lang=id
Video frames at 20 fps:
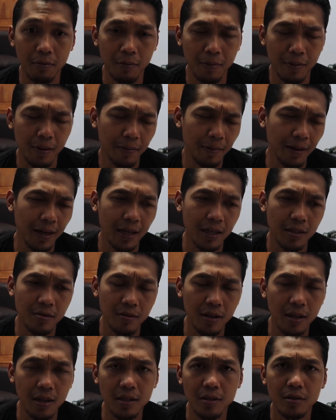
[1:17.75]
beberapa kali
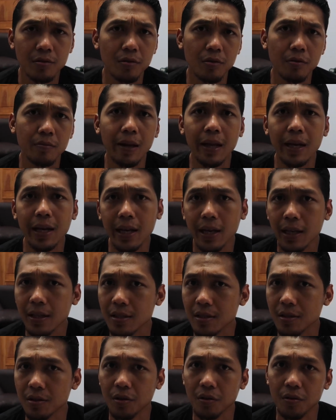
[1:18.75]
juga disuruh
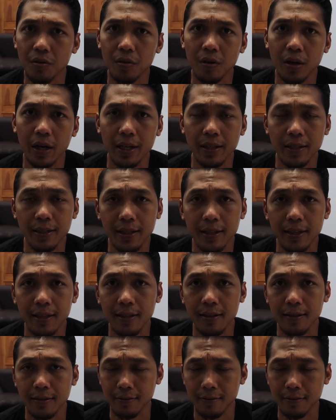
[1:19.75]
manage toko online-nya.